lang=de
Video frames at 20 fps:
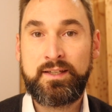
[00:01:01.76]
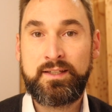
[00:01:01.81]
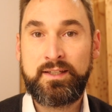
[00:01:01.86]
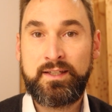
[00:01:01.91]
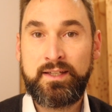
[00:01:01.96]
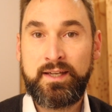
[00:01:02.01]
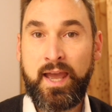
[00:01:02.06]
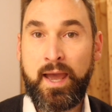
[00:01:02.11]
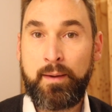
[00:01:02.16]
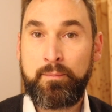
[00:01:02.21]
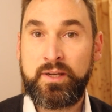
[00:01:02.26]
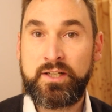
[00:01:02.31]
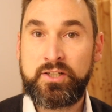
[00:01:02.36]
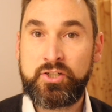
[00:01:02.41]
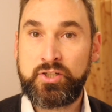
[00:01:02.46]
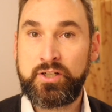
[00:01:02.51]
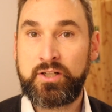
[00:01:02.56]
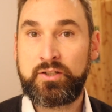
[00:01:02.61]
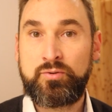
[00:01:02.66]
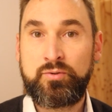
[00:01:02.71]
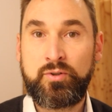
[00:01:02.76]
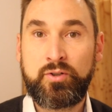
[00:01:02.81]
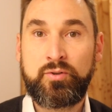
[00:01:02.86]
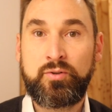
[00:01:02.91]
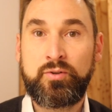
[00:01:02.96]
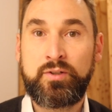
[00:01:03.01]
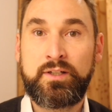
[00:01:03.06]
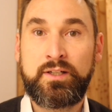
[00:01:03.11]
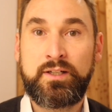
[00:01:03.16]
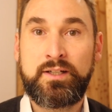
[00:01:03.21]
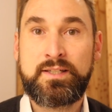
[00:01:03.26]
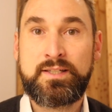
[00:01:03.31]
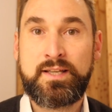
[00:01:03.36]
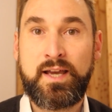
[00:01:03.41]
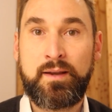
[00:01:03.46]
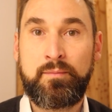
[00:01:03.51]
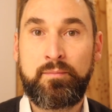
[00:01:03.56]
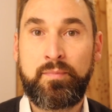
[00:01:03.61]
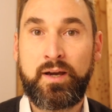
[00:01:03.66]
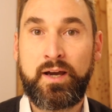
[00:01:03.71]
Die hermetische Naturkunde ist
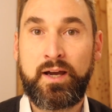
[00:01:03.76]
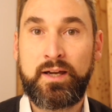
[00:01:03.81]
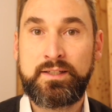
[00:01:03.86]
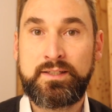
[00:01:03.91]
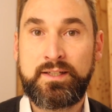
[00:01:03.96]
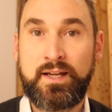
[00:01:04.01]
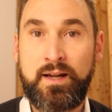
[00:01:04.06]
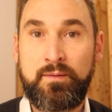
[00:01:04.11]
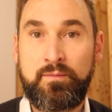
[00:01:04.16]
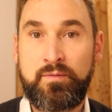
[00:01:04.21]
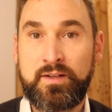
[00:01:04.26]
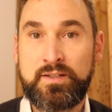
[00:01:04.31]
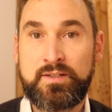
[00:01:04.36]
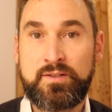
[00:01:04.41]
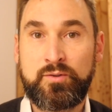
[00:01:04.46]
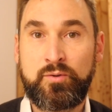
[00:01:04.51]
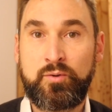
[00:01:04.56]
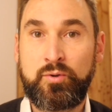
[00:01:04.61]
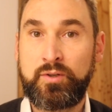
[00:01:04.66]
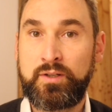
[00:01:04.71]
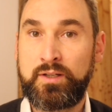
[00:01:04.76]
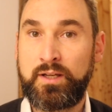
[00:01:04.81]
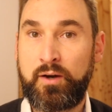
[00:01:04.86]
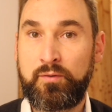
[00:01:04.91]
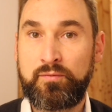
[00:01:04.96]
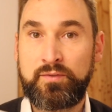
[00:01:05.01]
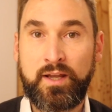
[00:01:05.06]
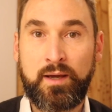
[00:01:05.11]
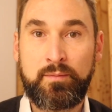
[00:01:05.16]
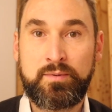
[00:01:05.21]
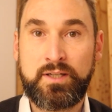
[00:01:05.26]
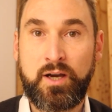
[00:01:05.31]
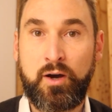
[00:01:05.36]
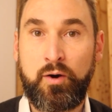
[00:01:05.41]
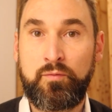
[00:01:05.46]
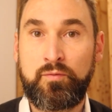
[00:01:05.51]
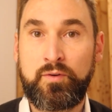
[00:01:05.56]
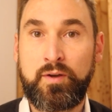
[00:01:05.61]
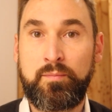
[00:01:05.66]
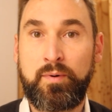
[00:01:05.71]
ein Bereich, die Heilpflanzenkunde, auf der habe ich
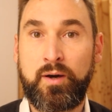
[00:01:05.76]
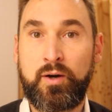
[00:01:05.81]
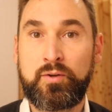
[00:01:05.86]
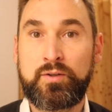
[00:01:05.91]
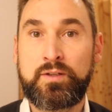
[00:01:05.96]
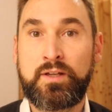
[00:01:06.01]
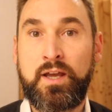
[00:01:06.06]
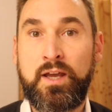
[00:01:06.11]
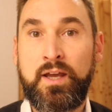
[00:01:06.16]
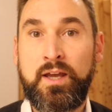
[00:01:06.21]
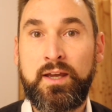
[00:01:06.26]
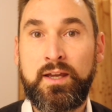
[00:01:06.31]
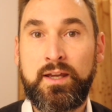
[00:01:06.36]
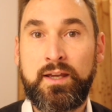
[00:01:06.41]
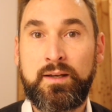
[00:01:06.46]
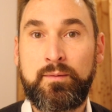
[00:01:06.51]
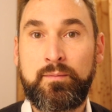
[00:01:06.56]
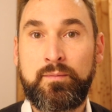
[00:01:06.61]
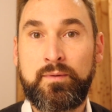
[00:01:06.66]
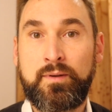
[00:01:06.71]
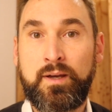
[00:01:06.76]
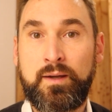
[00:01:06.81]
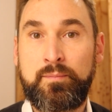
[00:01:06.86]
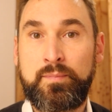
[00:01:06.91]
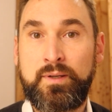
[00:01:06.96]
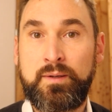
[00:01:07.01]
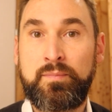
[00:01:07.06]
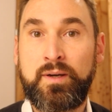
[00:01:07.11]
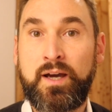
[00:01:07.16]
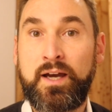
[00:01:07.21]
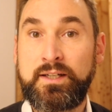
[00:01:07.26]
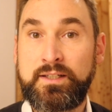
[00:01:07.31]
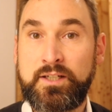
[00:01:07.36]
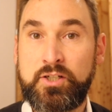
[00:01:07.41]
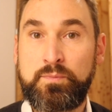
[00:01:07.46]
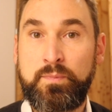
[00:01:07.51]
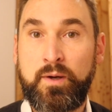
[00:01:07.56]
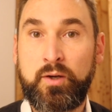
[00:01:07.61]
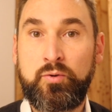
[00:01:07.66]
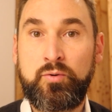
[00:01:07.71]
aufgebaut in dem Bereich der
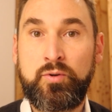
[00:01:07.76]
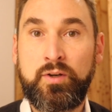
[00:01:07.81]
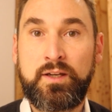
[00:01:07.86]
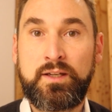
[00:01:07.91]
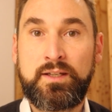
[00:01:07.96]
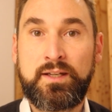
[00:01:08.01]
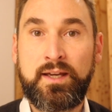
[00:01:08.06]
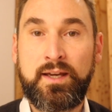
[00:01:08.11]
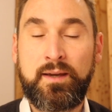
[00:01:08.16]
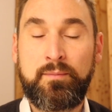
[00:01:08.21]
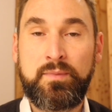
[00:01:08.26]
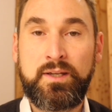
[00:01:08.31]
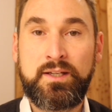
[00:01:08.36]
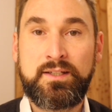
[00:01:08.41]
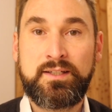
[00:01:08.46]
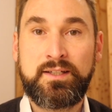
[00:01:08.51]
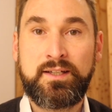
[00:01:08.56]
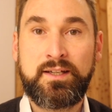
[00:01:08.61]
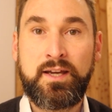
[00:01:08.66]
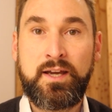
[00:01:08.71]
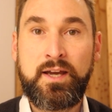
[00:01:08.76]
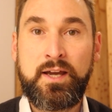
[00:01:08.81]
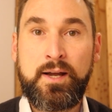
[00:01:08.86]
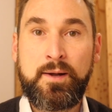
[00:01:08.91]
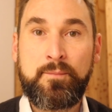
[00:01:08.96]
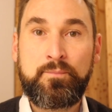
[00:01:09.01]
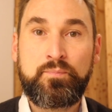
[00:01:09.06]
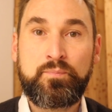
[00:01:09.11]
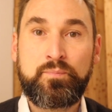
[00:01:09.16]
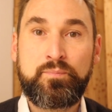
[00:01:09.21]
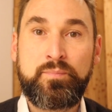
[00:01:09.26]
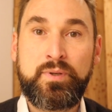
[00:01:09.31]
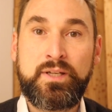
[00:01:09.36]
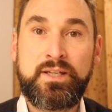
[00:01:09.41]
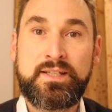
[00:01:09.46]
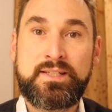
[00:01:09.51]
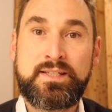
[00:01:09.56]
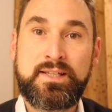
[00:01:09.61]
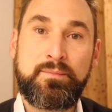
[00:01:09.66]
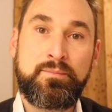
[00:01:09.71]
Spagyrik, der Hermetik bin
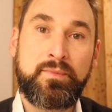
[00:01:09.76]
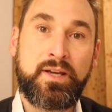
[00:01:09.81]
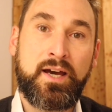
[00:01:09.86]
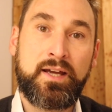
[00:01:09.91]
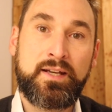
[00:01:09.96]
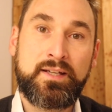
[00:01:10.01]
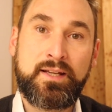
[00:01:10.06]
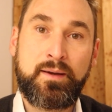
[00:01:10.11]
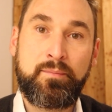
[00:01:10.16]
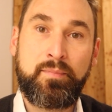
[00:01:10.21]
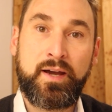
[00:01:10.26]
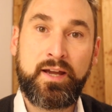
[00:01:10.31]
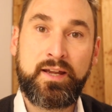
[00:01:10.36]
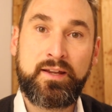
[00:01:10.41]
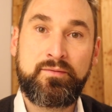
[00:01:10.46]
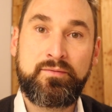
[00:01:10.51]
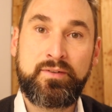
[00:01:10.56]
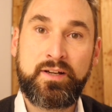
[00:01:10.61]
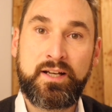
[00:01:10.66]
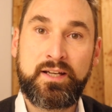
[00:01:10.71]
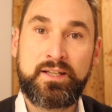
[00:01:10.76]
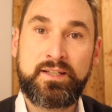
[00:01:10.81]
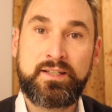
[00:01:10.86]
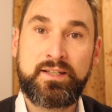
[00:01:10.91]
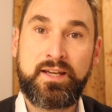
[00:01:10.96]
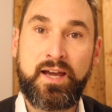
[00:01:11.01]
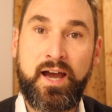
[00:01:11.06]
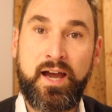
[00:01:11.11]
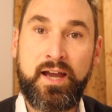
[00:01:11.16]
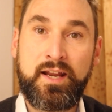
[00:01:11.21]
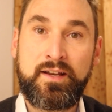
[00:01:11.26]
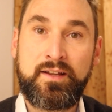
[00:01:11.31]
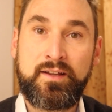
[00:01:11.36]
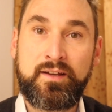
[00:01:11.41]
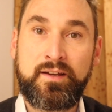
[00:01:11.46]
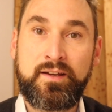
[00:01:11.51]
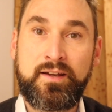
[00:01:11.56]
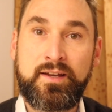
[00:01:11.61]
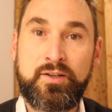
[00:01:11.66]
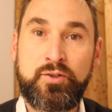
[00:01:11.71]
jetzt eben gerade dabei, wirklich
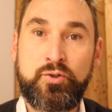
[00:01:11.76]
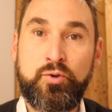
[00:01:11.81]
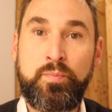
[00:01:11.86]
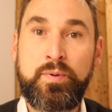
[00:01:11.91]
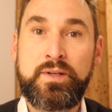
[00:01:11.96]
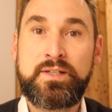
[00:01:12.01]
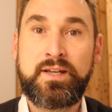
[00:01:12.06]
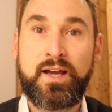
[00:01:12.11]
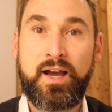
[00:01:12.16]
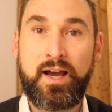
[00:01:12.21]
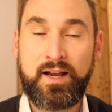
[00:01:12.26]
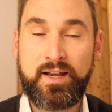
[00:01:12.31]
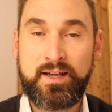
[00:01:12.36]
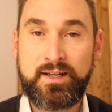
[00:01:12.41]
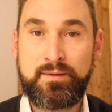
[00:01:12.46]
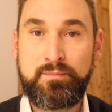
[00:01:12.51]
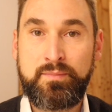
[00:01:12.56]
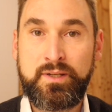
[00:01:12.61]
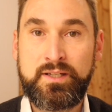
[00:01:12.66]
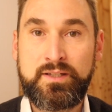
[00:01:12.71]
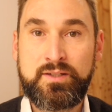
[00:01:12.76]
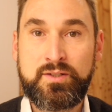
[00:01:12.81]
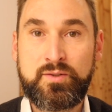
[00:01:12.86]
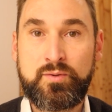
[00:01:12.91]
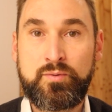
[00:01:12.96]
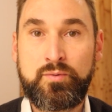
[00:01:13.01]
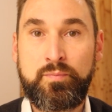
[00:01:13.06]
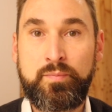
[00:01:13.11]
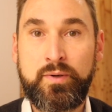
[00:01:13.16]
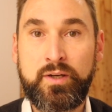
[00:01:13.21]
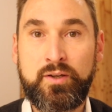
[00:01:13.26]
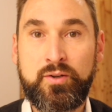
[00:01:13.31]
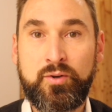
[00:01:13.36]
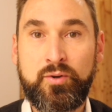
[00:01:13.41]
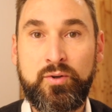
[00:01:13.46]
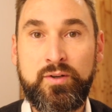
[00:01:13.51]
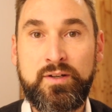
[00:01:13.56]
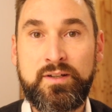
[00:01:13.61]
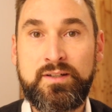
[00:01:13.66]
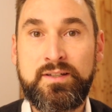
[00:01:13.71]
eine Jupiter-Akademie zu
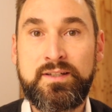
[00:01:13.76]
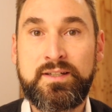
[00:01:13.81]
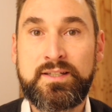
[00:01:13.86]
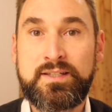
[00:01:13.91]
begründen.